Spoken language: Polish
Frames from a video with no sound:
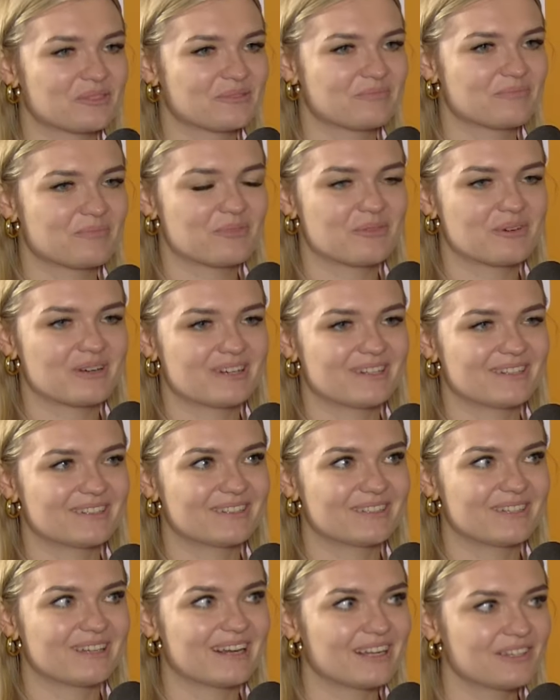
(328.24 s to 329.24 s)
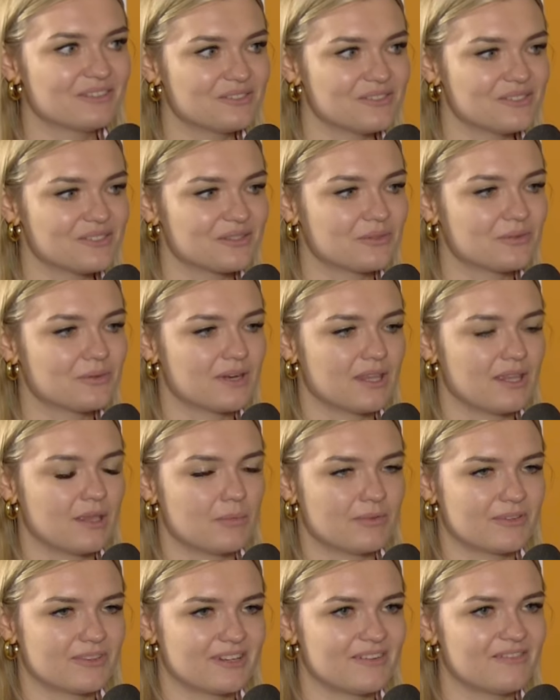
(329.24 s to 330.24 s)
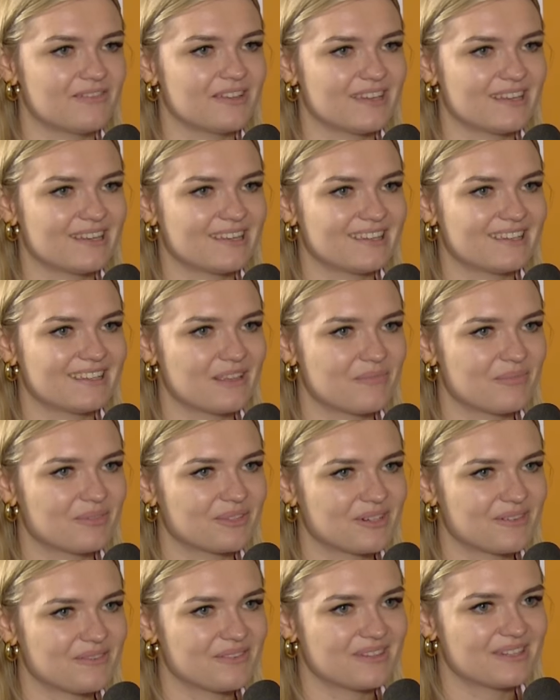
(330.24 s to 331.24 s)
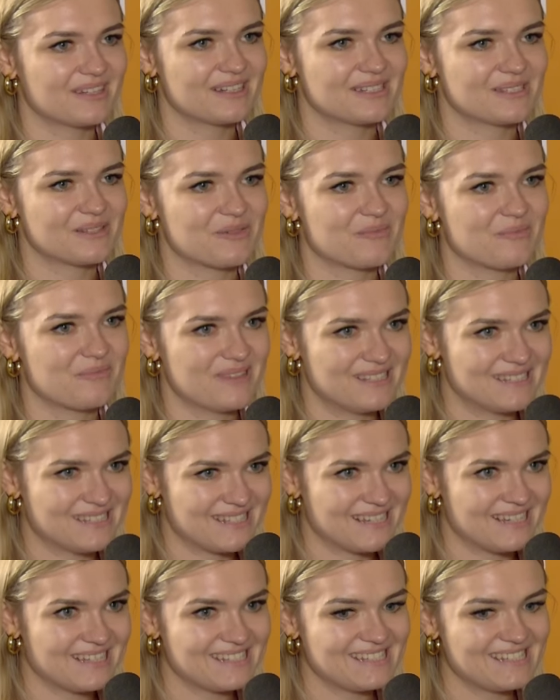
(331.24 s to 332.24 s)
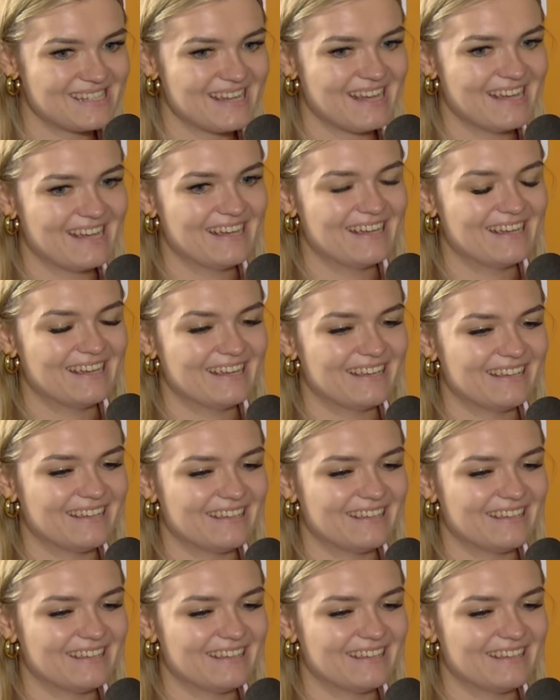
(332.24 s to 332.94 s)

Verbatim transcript: była radość, której nie potrafię, nie potrafię teraz opisać. Yy,